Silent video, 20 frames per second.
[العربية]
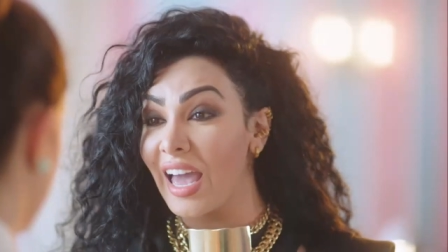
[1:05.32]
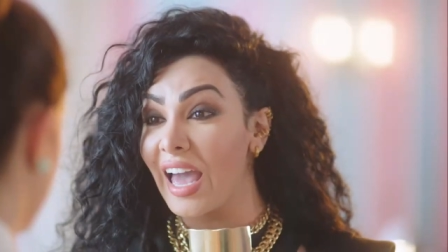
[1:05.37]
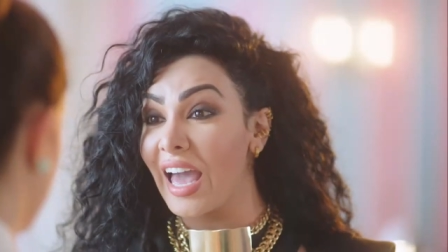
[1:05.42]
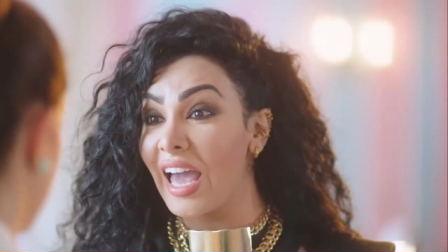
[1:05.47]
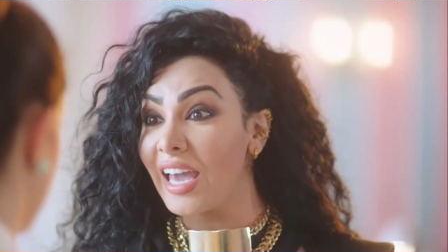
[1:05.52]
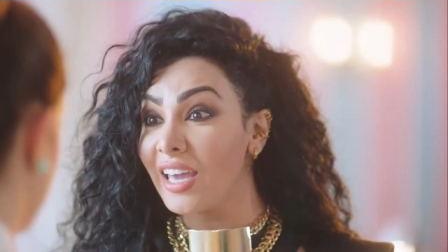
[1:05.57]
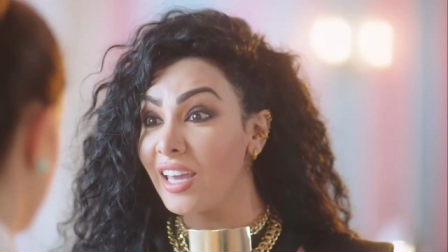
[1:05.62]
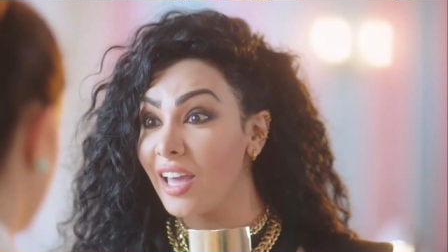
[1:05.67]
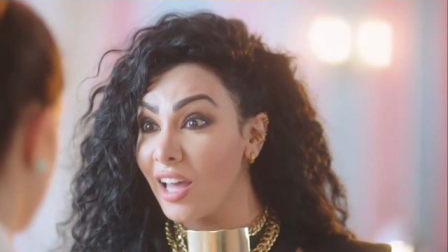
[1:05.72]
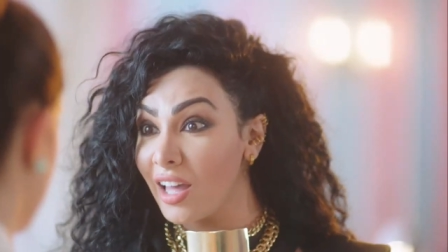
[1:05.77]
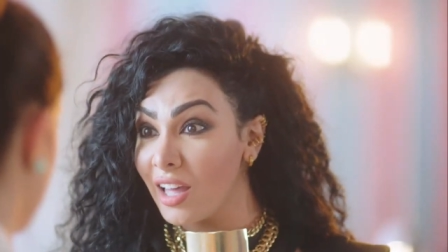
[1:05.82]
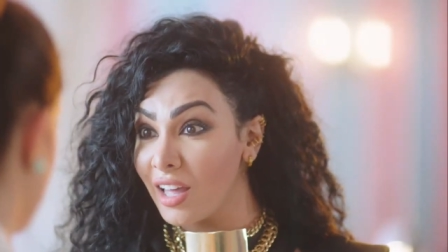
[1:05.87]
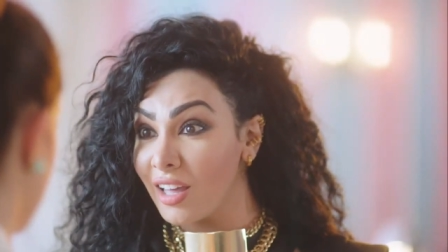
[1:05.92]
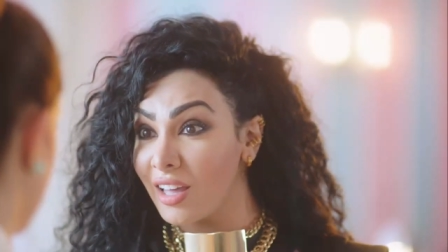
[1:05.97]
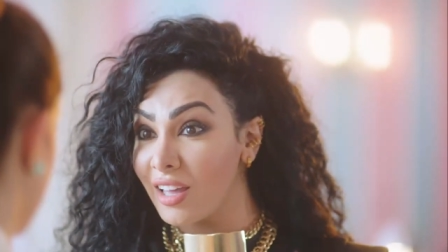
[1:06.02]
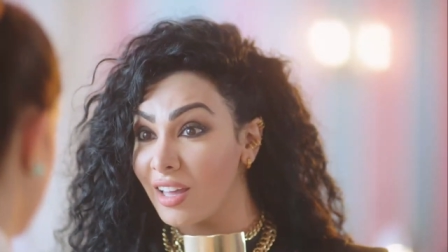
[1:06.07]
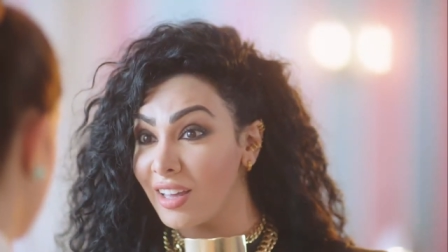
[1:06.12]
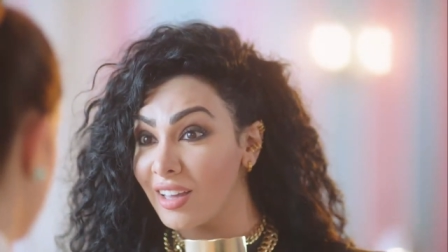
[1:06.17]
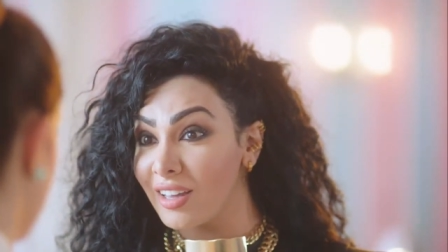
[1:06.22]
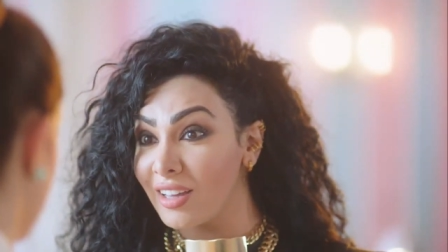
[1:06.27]
ايه
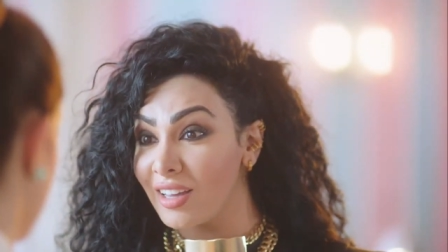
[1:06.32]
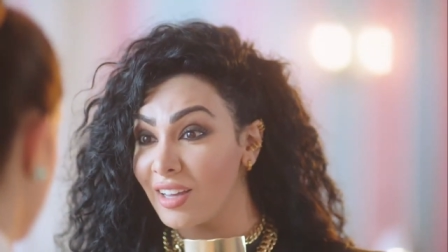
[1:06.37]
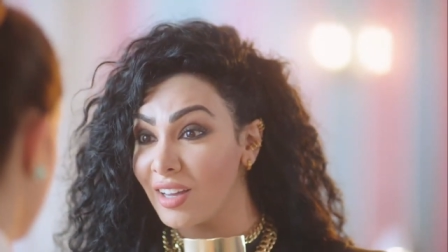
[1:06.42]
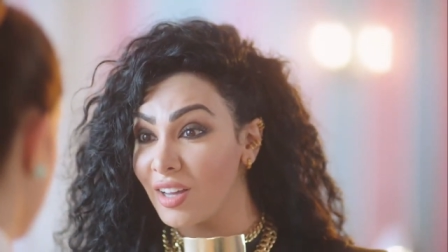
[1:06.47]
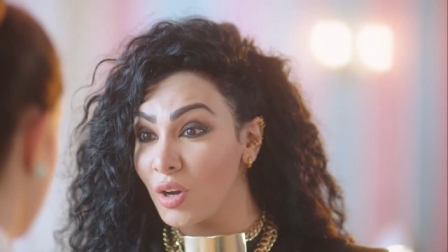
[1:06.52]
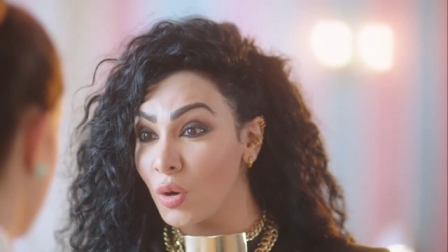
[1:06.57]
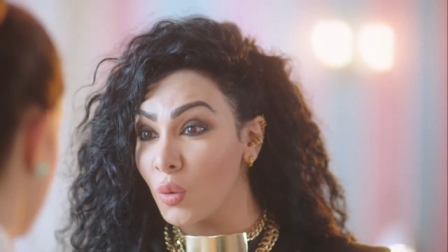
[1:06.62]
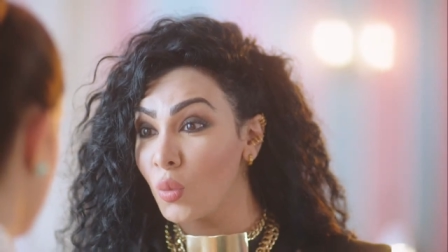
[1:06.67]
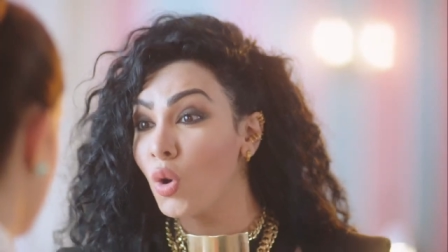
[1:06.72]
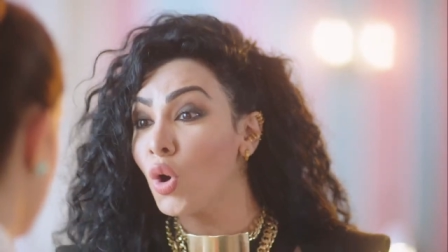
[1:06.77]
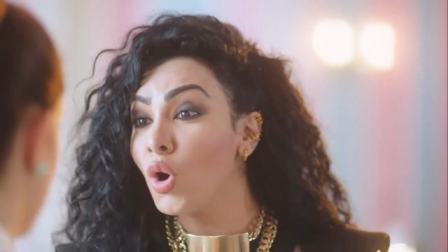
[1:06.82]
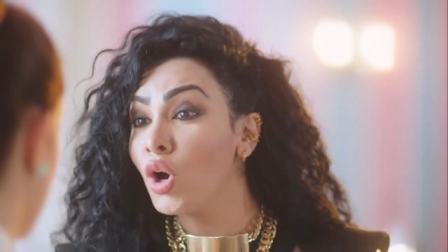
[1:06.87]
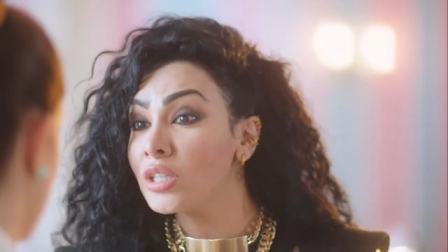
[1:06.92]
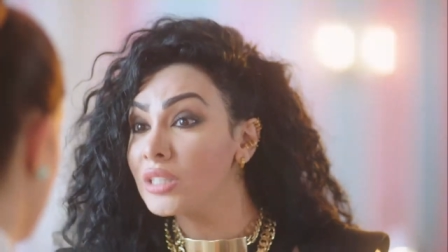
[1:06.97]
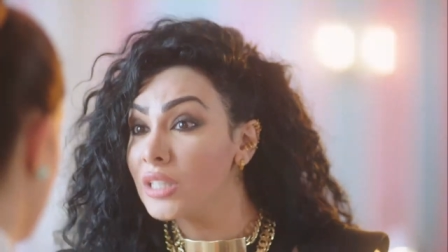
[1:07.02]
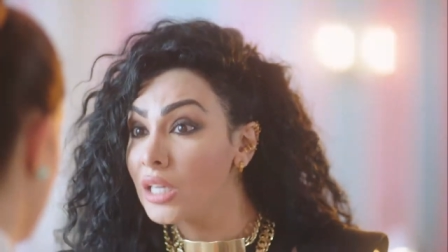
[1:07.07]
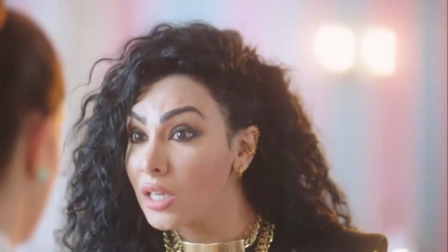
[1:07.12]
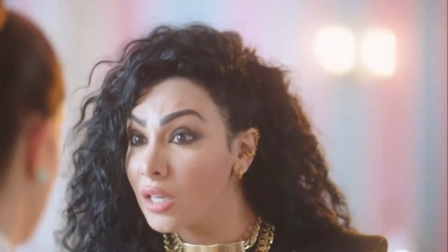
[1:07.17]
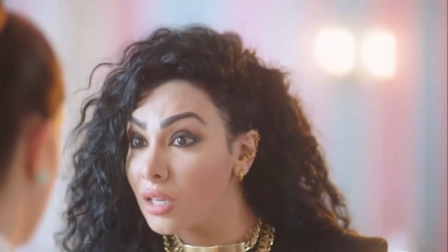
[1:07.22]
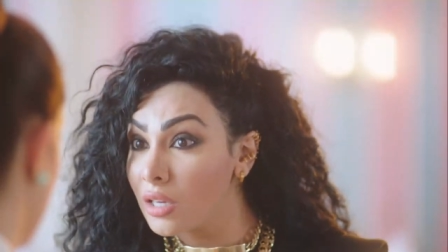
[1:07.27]

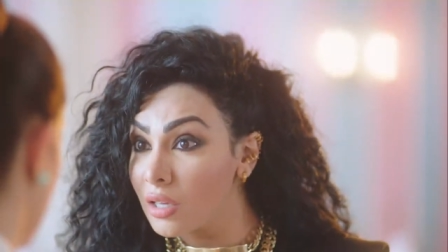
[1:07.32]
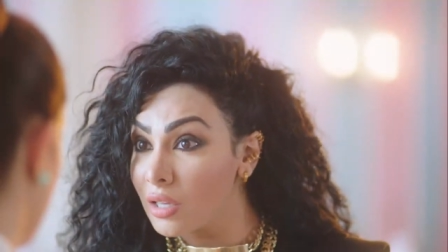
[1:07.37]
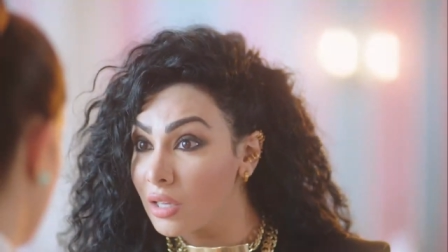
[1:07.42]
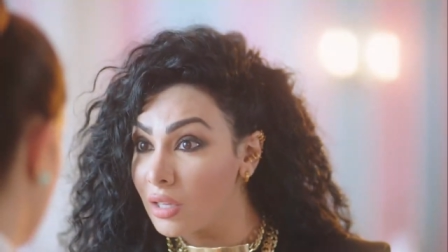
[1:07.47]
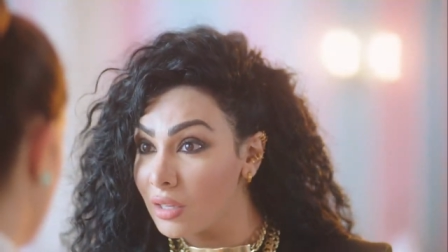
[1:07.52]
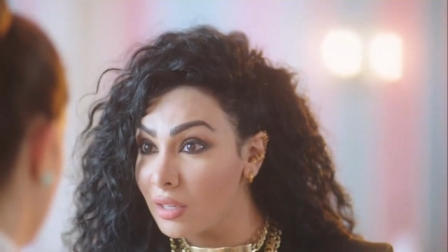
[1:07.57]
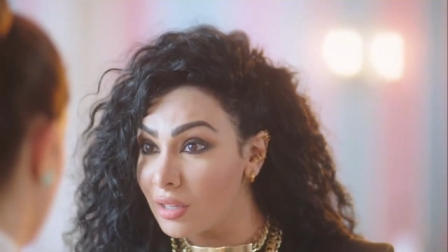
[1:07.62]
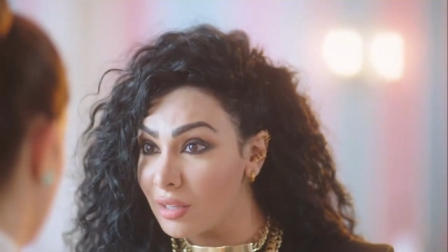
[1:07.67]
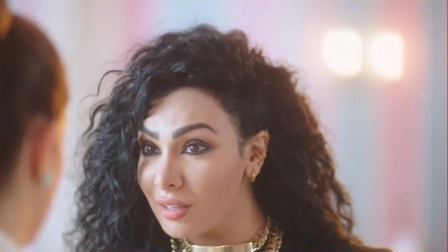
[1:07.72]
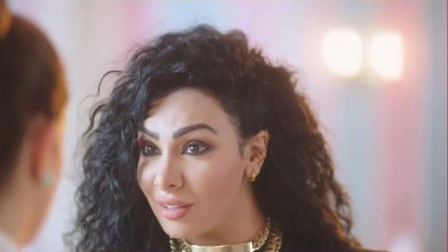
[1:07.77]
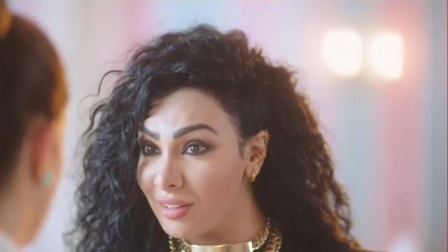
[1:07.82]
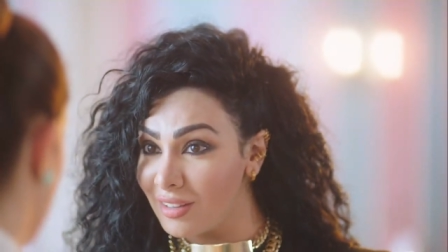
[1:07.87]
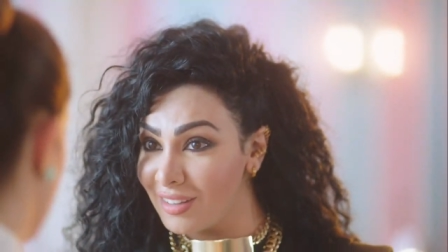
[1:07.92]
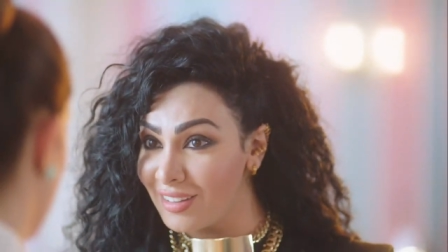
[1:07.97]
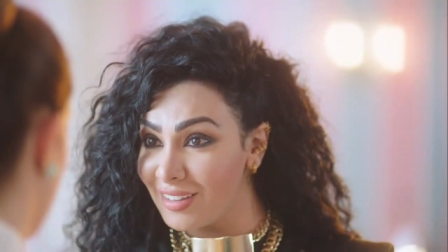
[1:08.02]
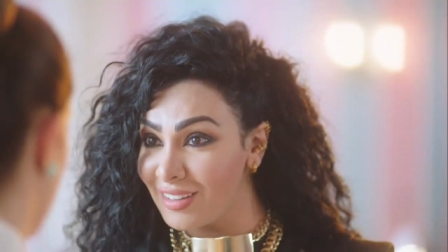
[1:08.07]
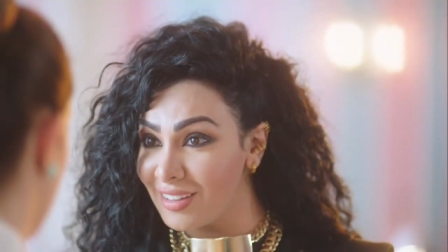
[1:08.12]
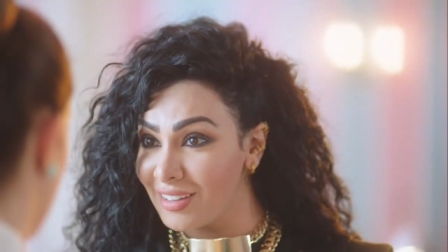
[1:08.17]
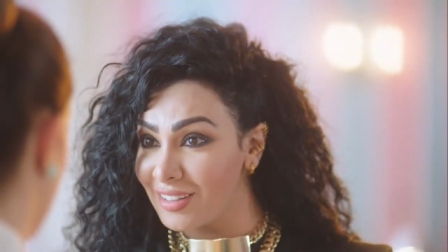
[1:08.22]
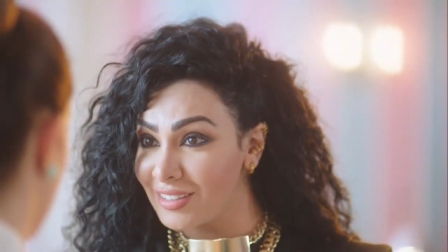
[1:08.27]
واختك
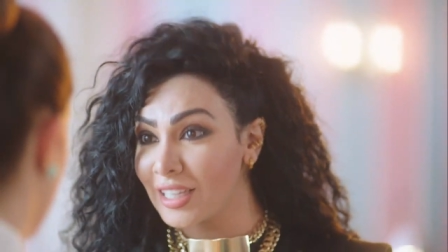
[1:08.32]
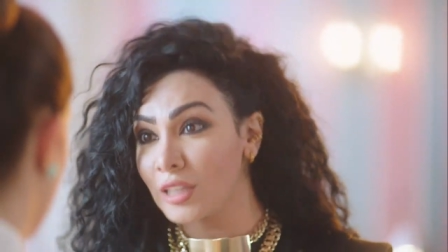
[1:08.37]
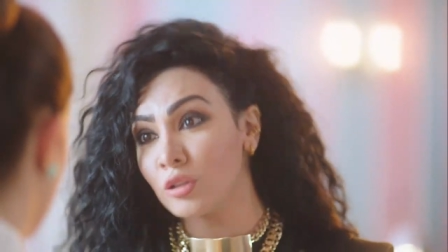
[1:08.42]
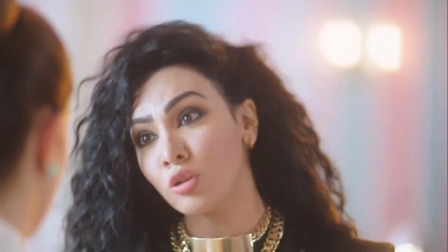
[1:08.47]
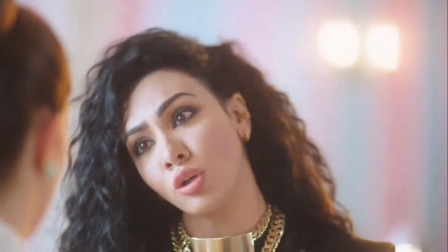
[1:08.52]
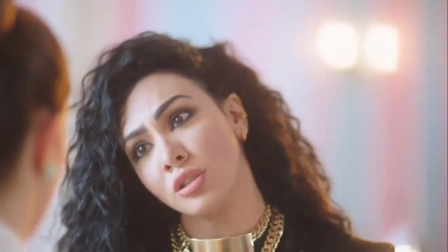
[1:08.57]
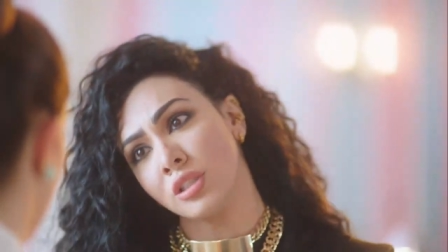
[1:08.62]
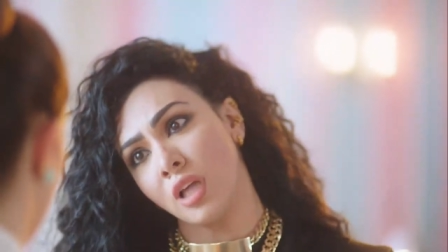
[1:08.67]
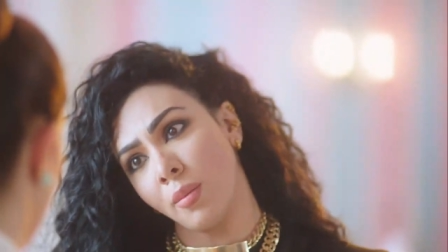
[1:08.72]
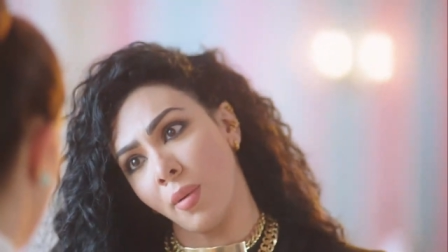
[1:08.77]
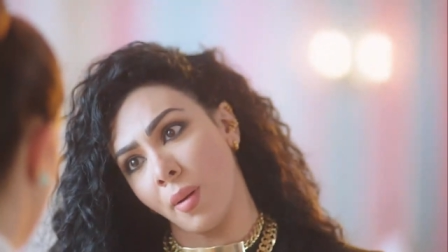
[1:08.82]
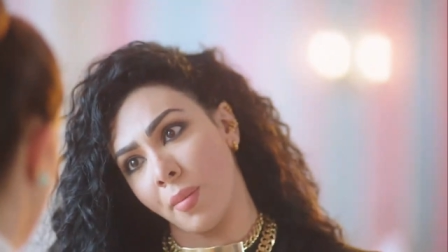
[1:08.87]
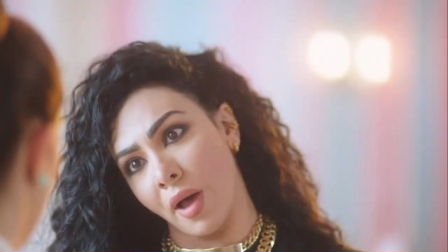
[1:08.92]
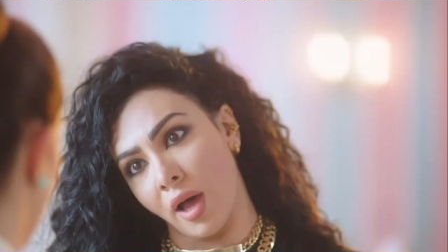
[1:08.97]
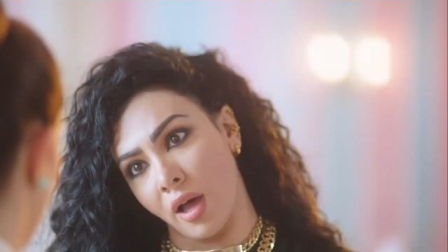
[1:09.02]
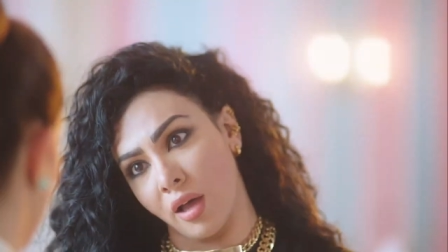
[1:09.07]
ده انتوا عصابه بقى